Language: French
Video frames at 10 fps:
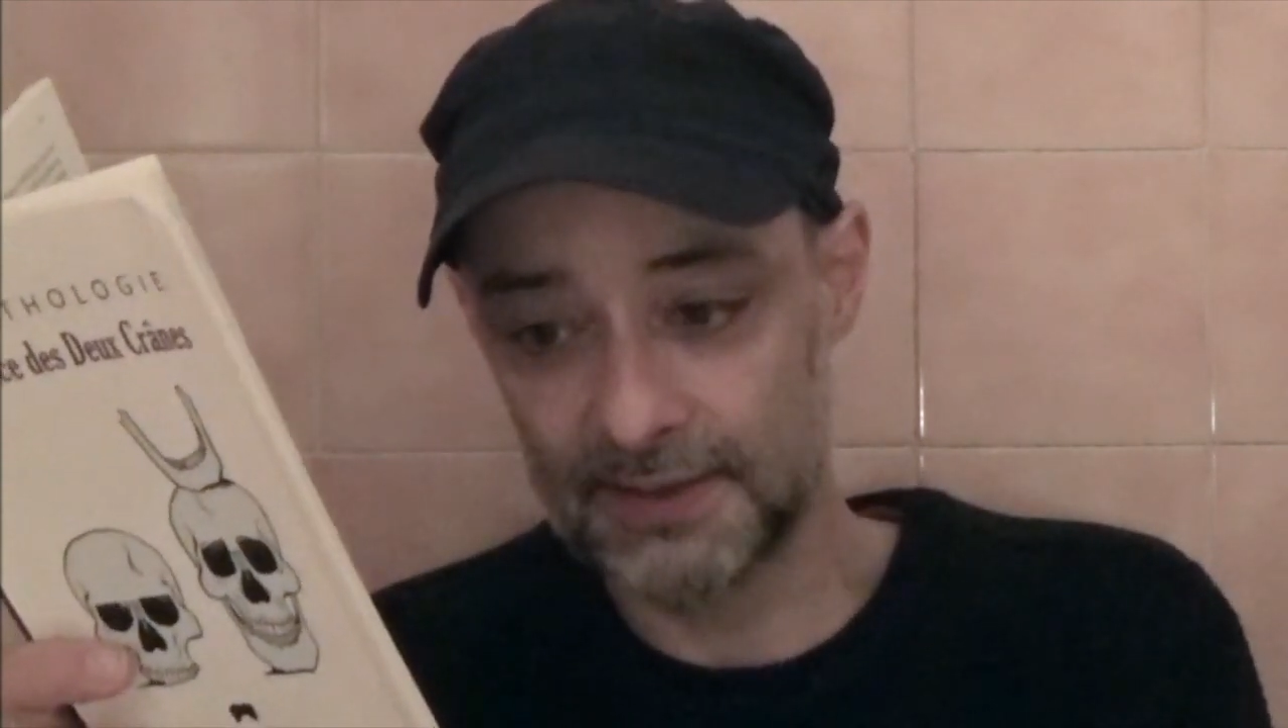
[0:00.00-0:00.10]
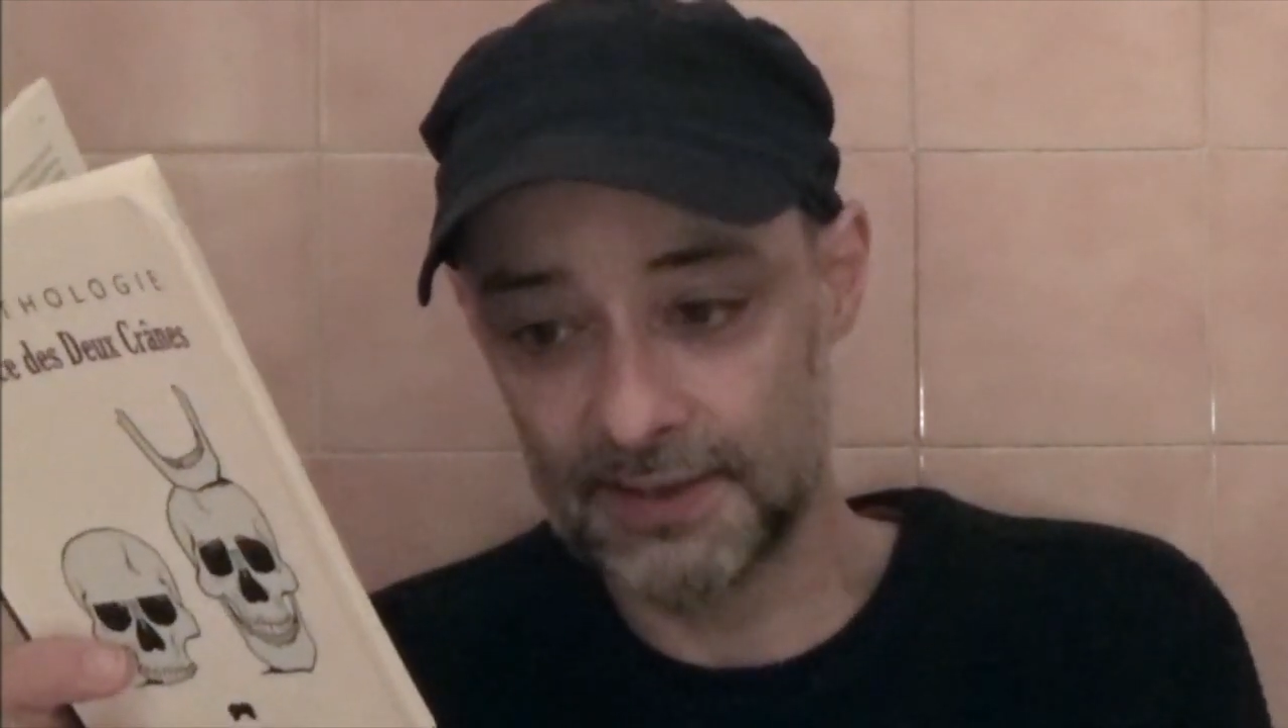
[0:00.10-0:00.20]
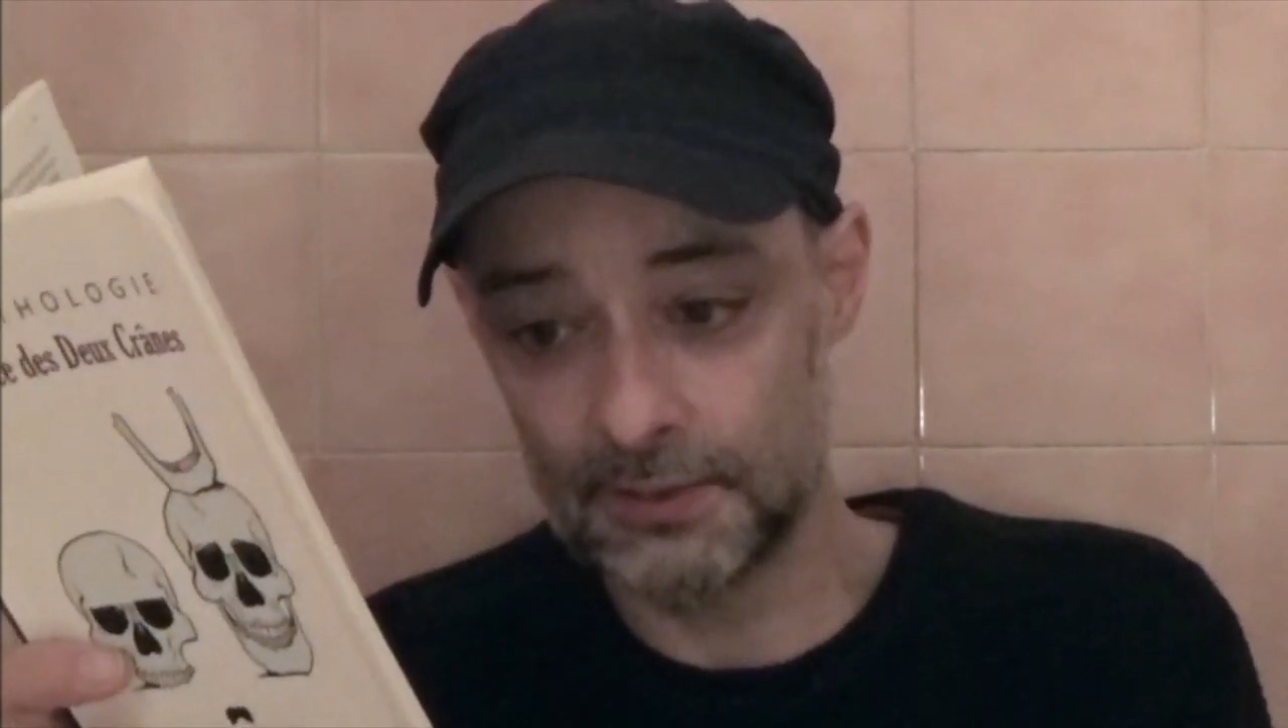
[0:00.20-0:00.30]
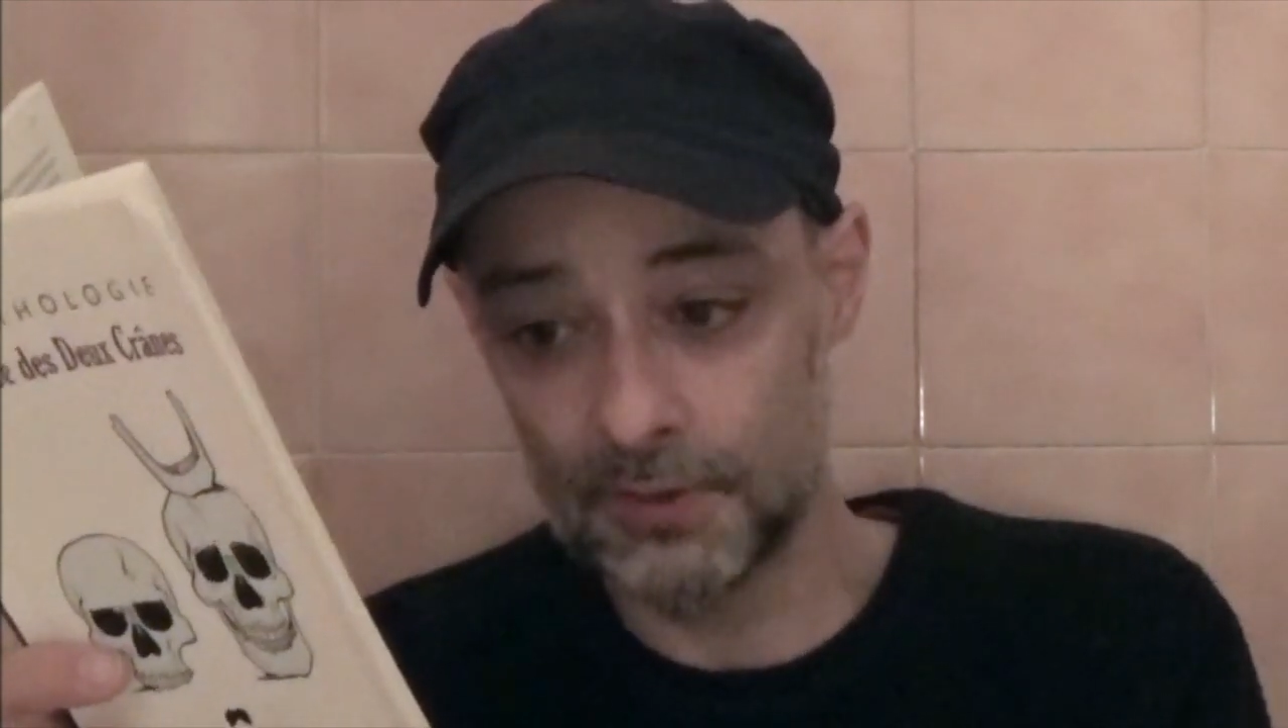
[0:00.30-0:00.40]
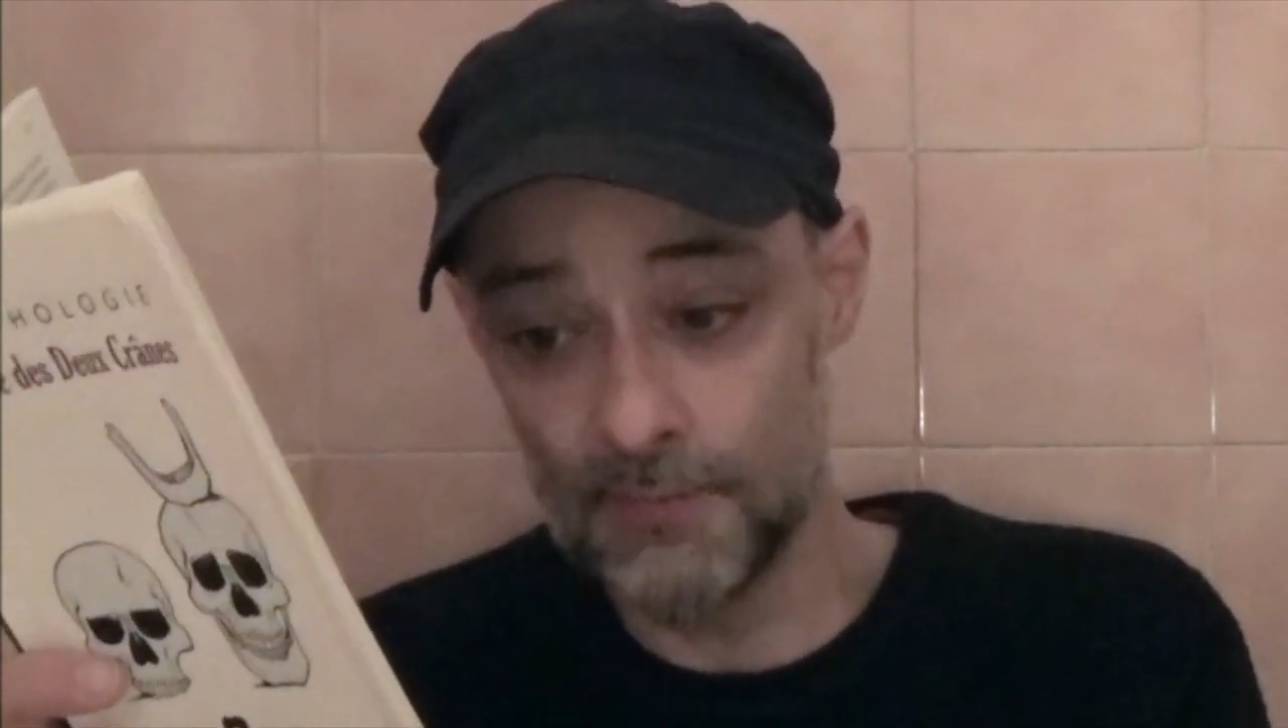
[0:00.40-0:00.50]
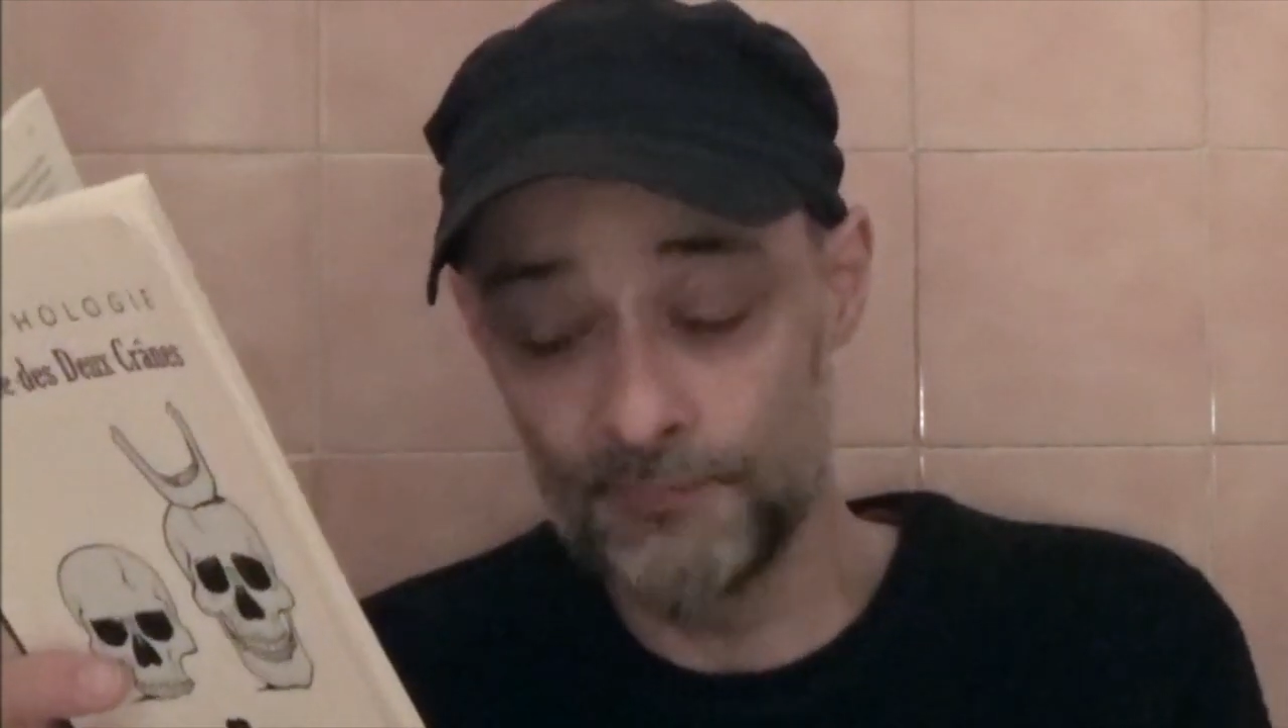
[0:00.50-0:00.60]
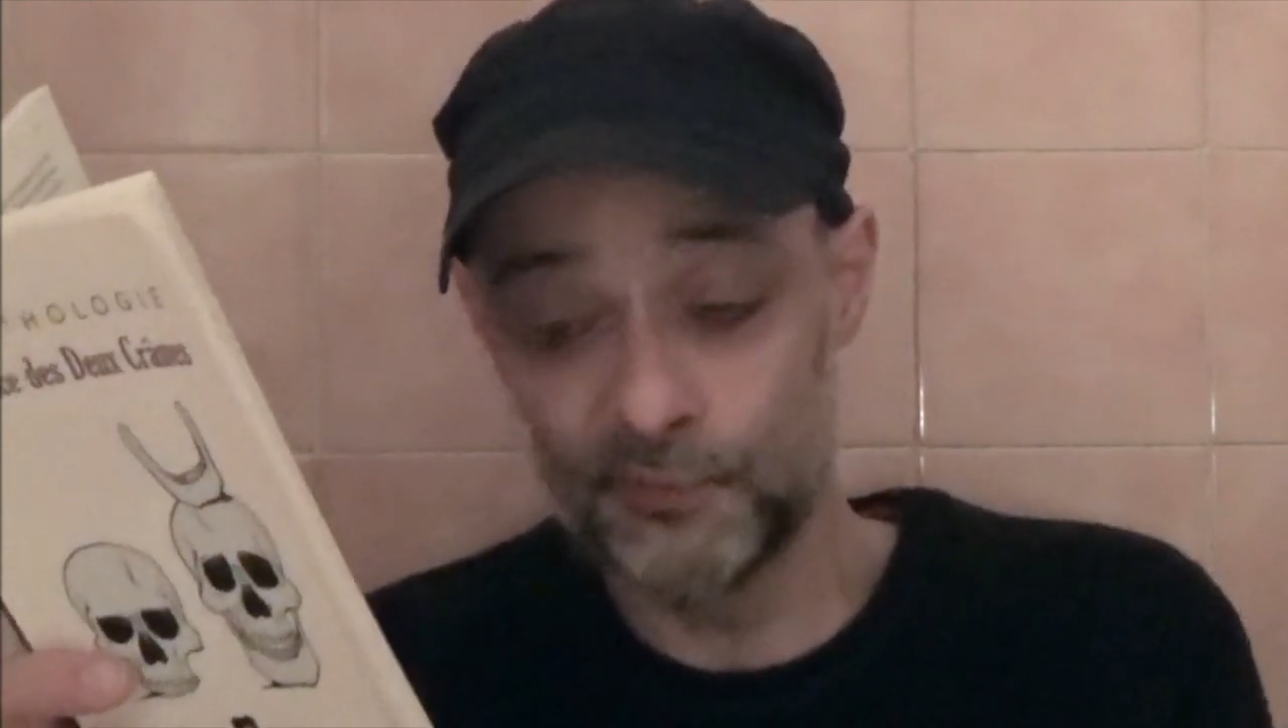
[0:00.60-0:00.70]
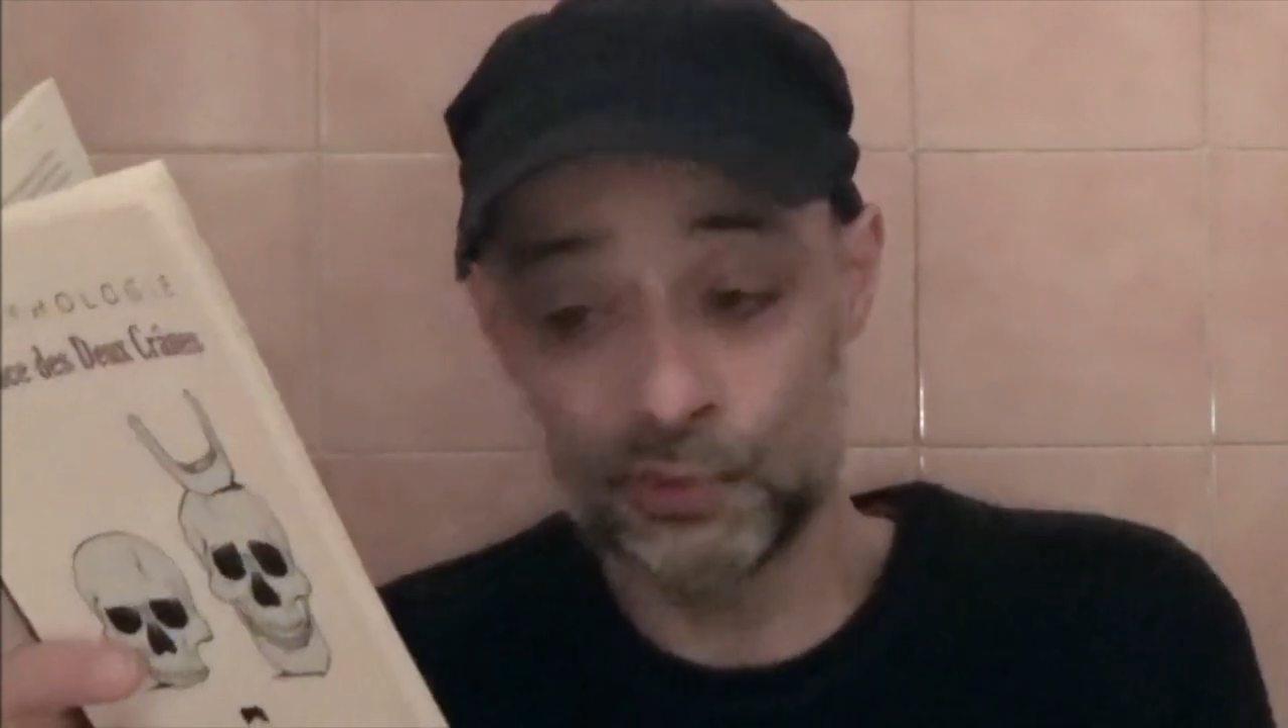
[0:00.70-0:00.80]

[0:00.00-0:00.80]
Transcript: d'un homme,